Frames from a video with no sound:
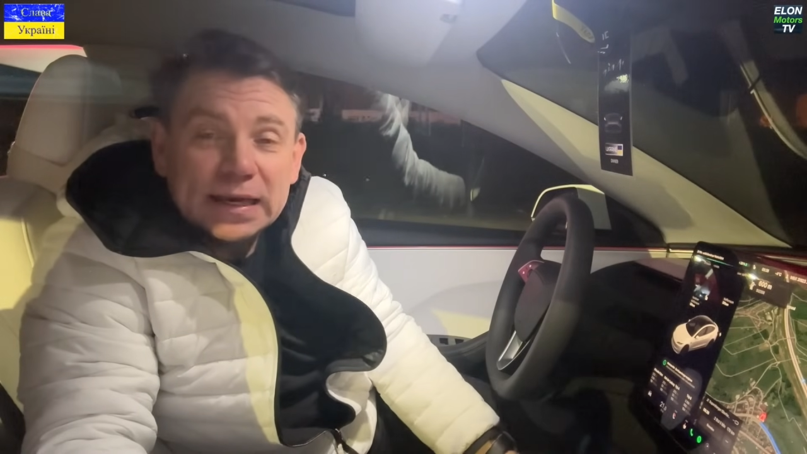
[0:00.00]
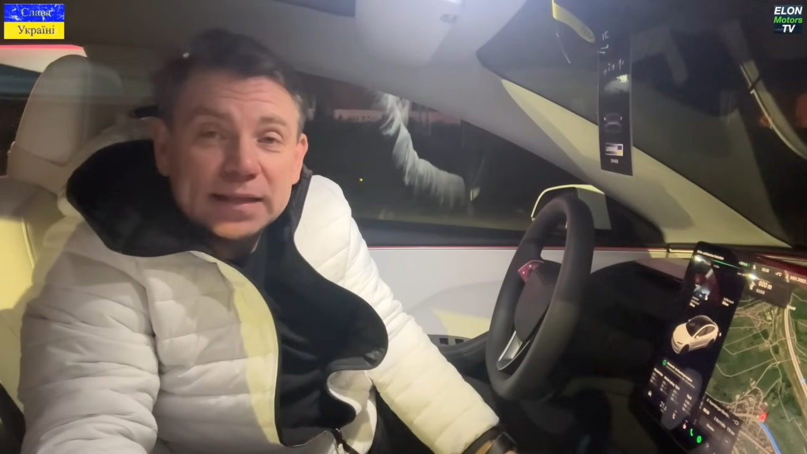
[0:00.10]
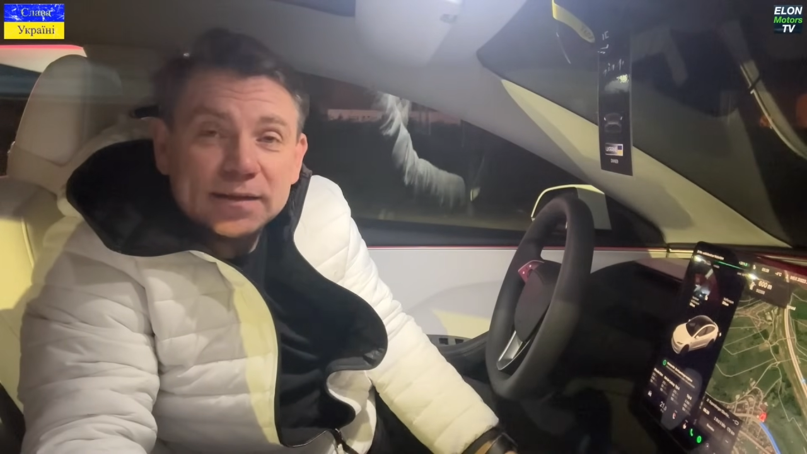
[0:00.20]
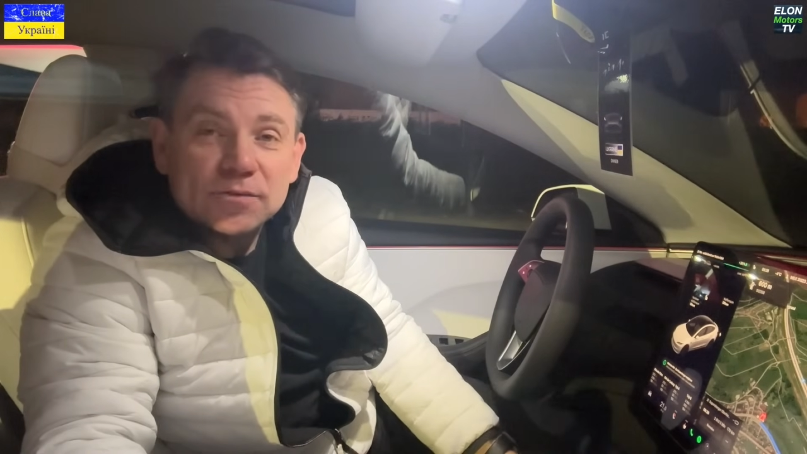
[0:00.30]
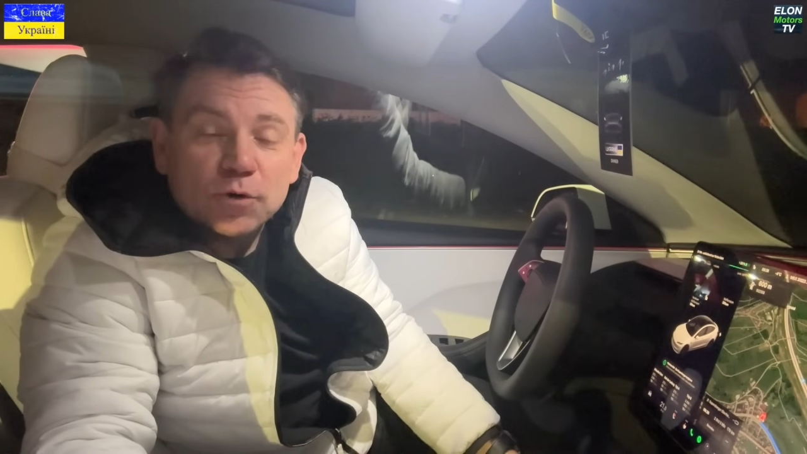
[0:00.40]

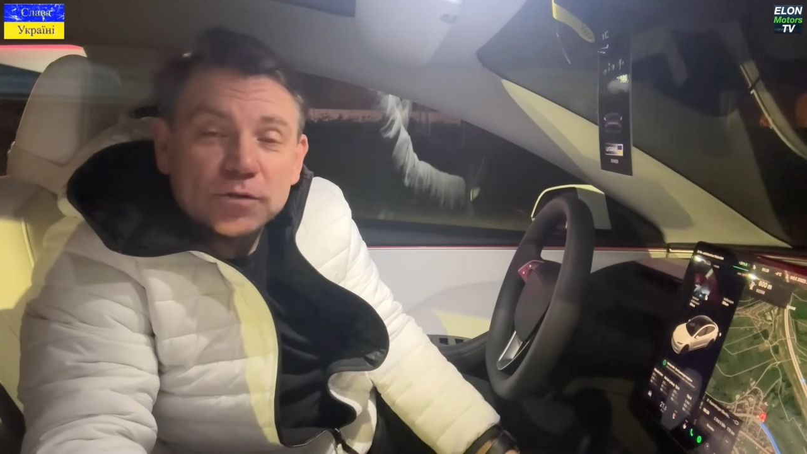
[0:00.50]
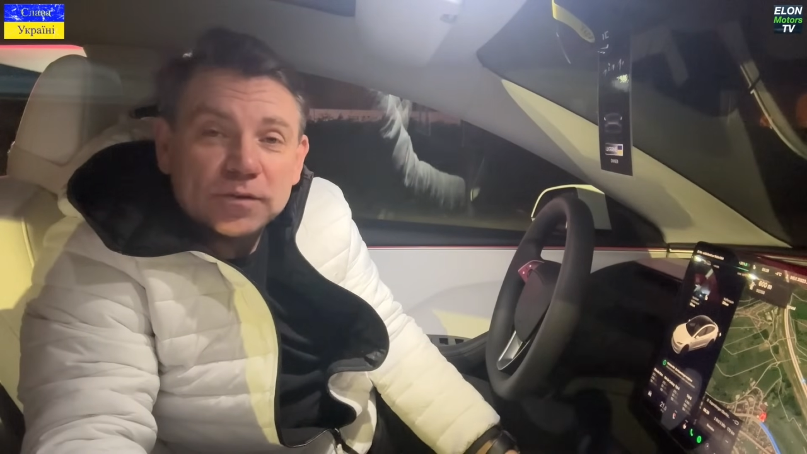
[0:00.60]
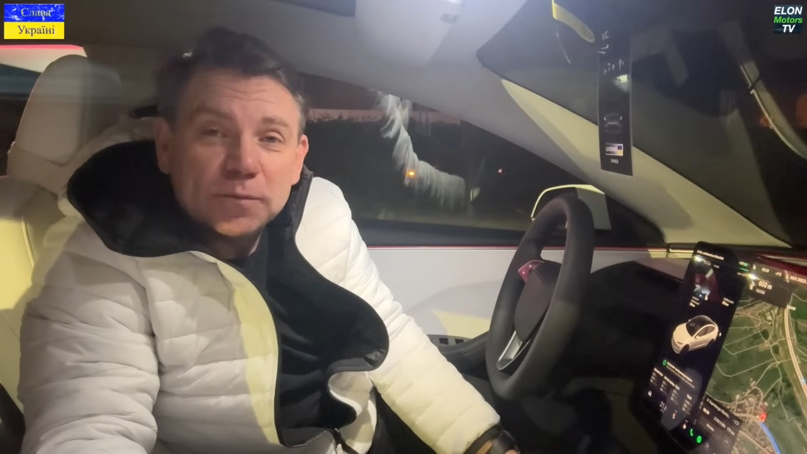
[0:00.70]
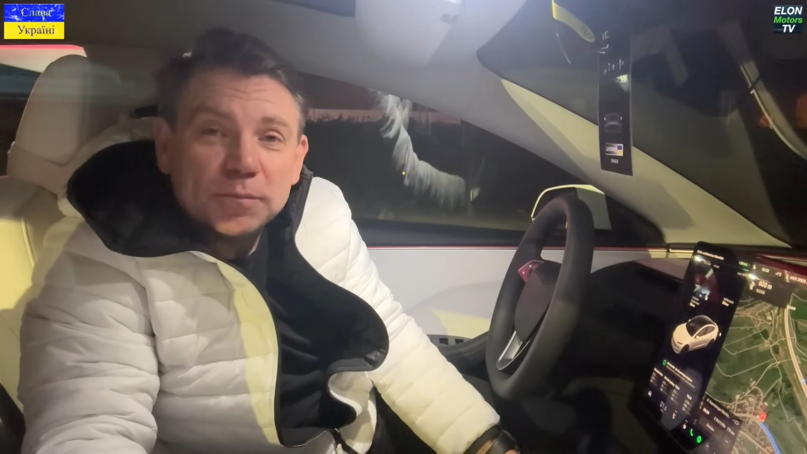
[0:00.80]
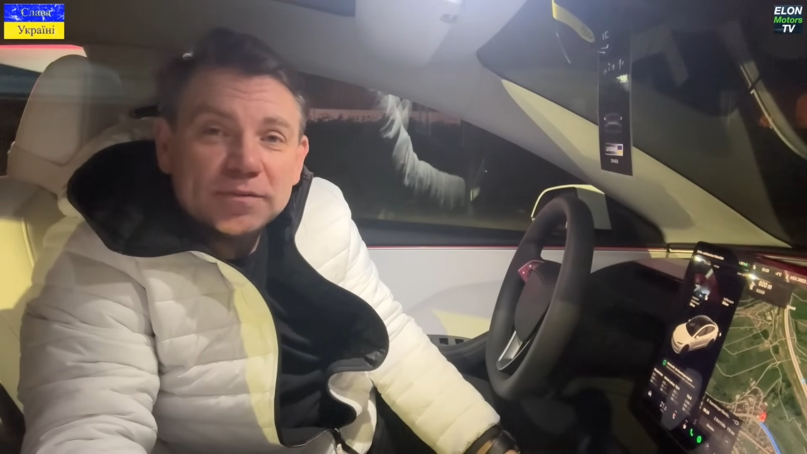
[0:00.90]
Das
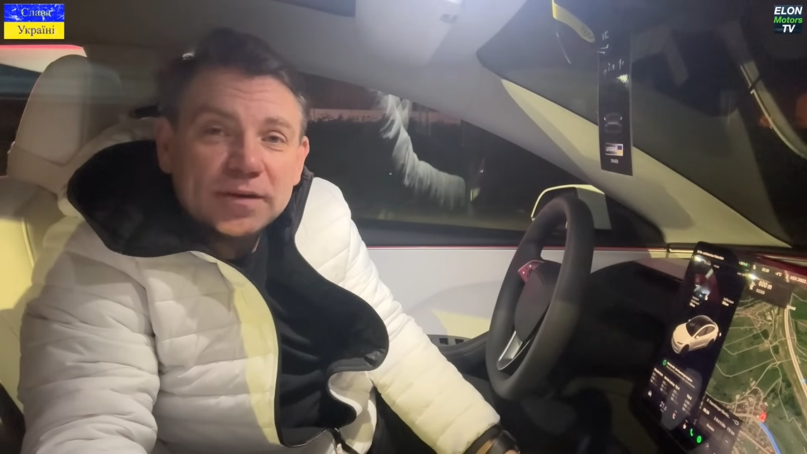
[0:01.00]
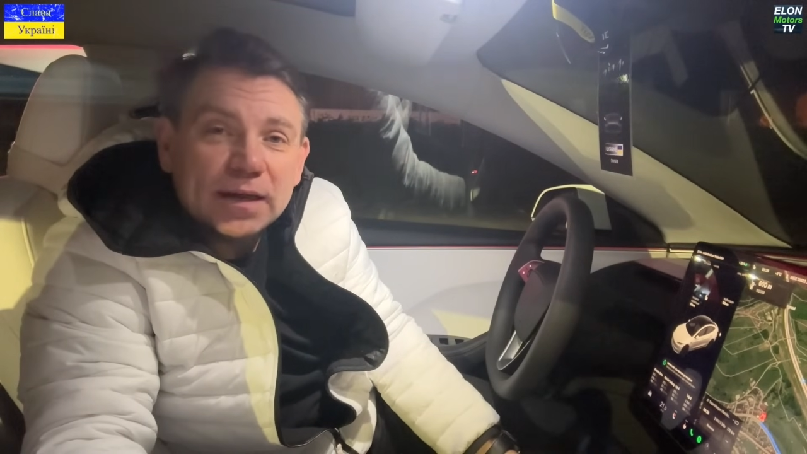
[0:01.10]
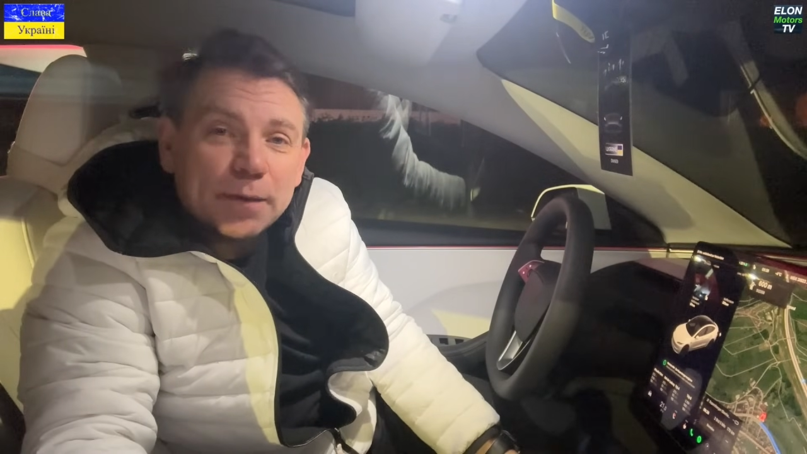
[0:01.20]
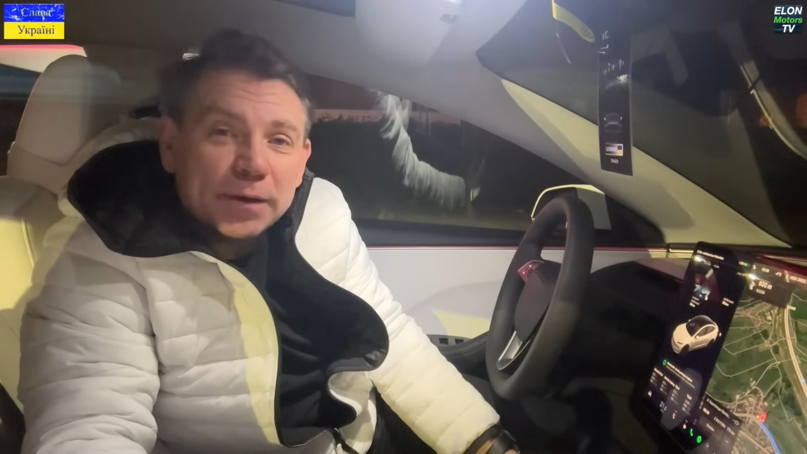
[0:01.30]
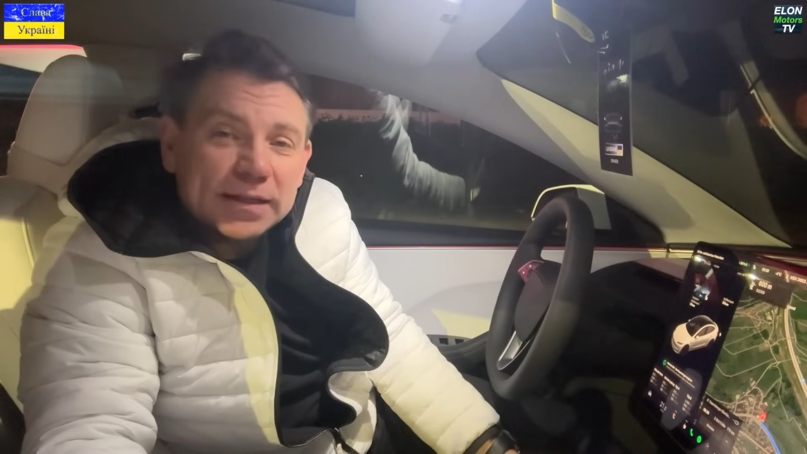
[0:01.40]
kostet ein bisschen,
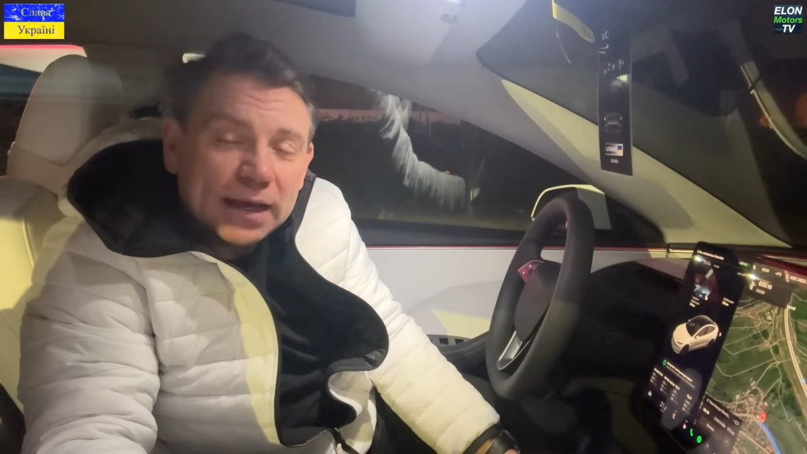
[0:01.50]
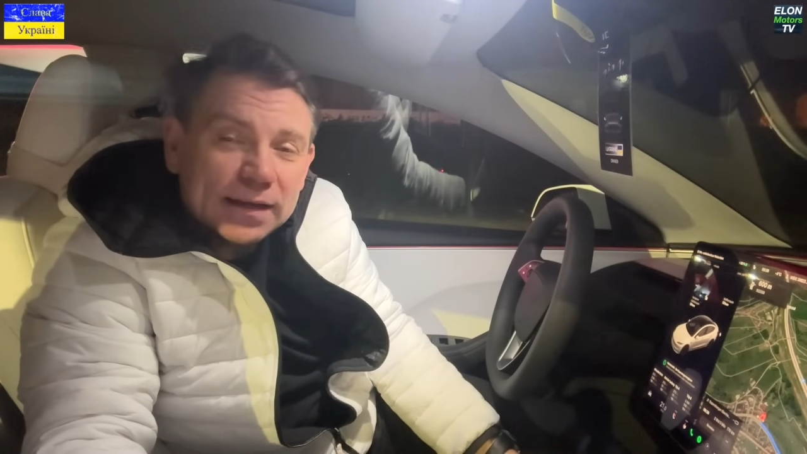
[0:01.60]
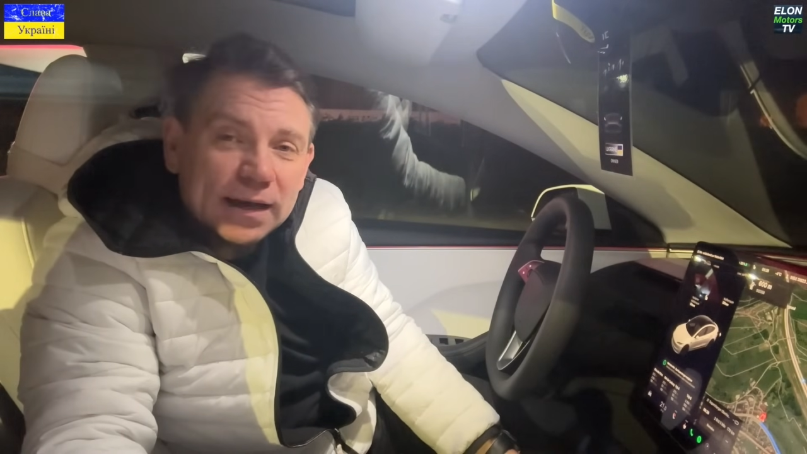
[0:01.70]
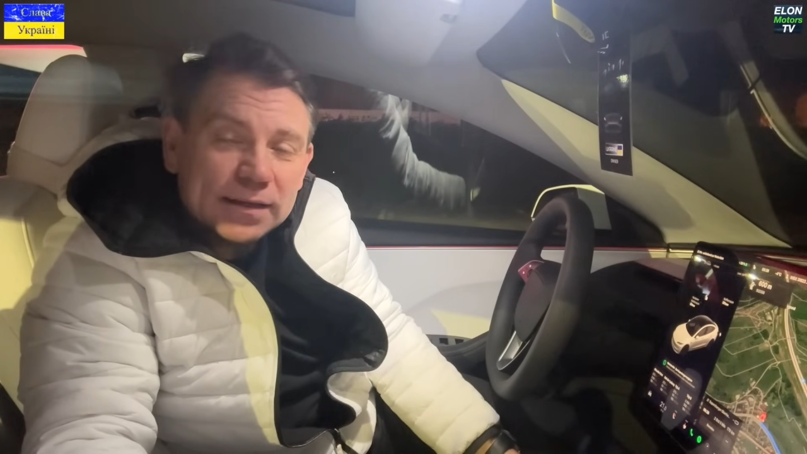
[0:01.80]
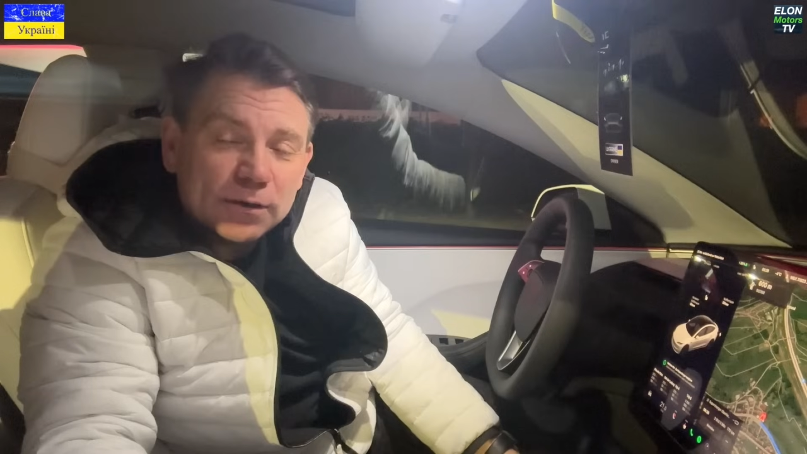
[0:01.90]
aber dann
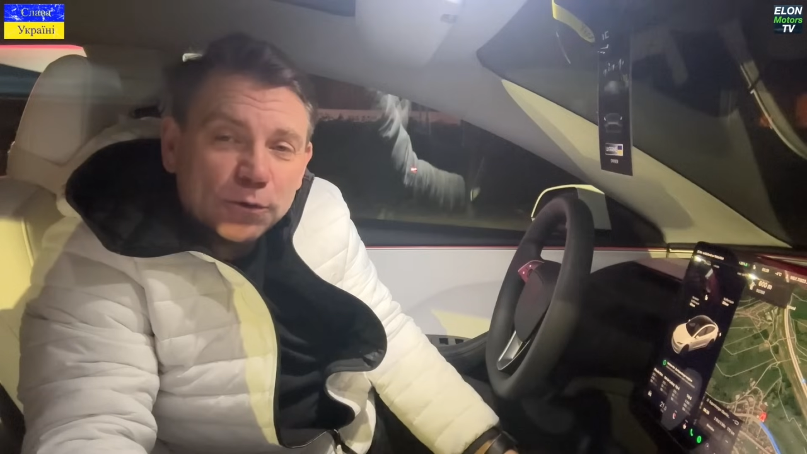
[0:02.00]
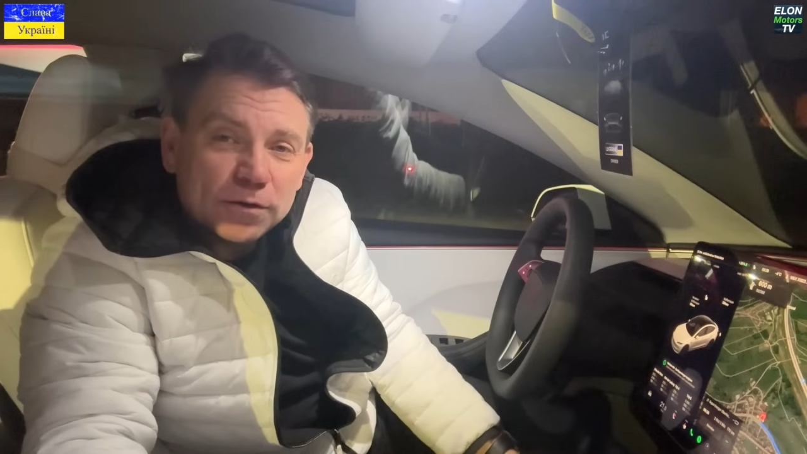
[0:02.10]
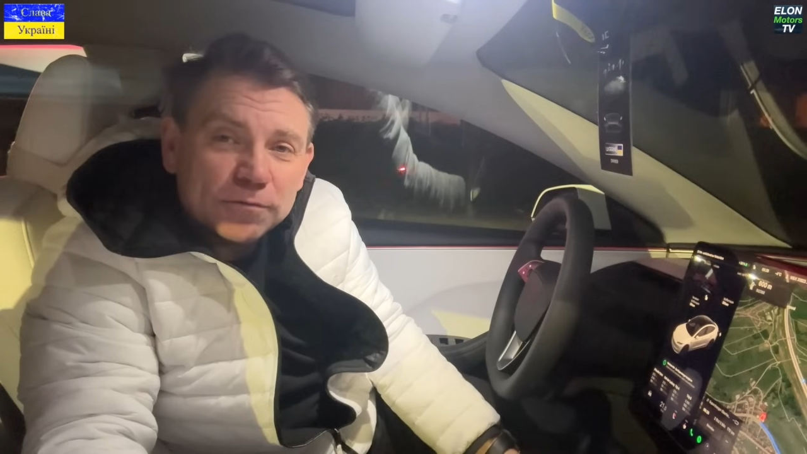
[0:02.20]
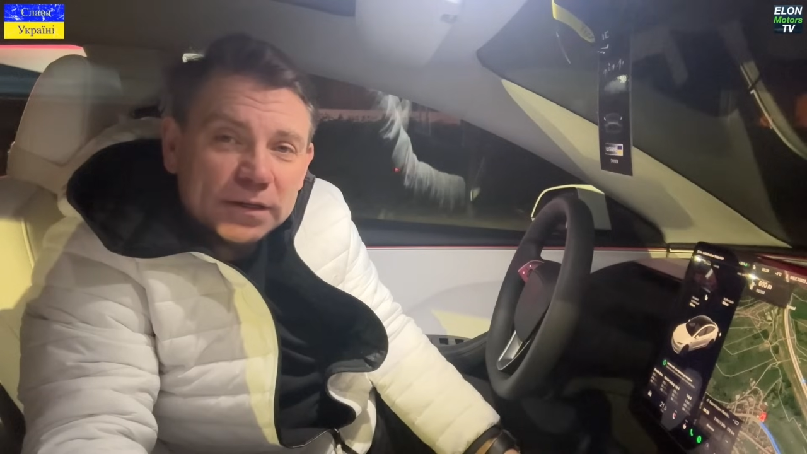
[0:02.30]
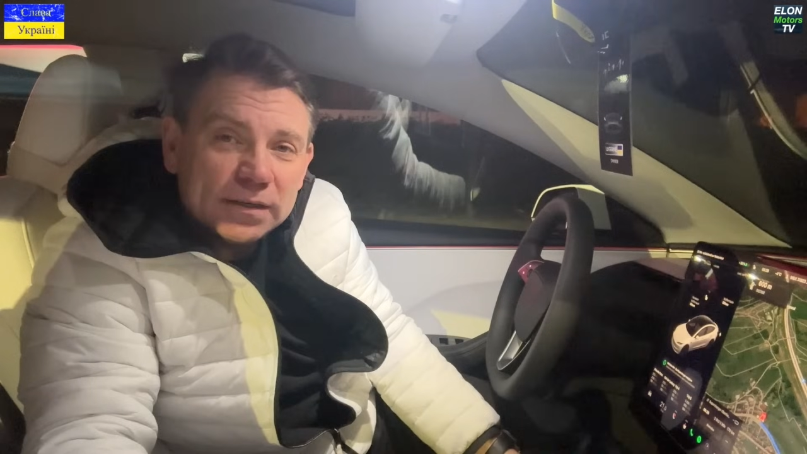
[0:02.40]
hatte ich
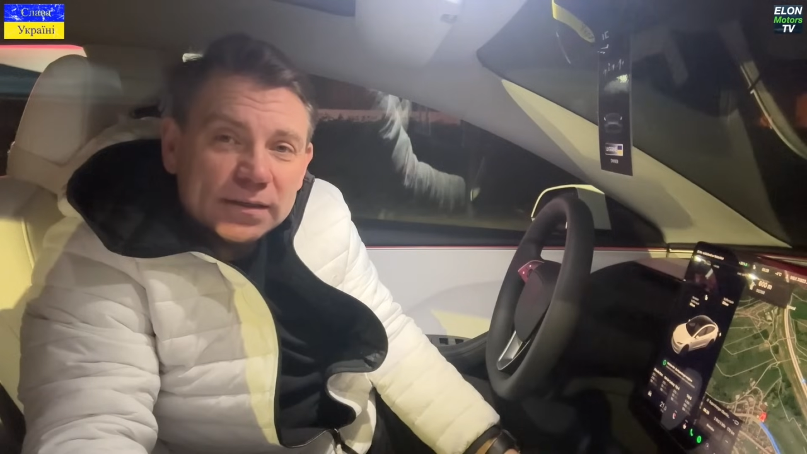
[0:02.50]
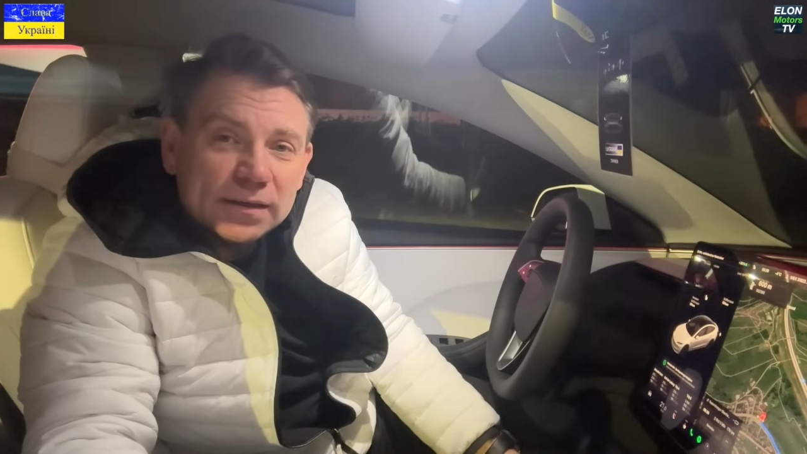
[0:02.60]
Rückenwind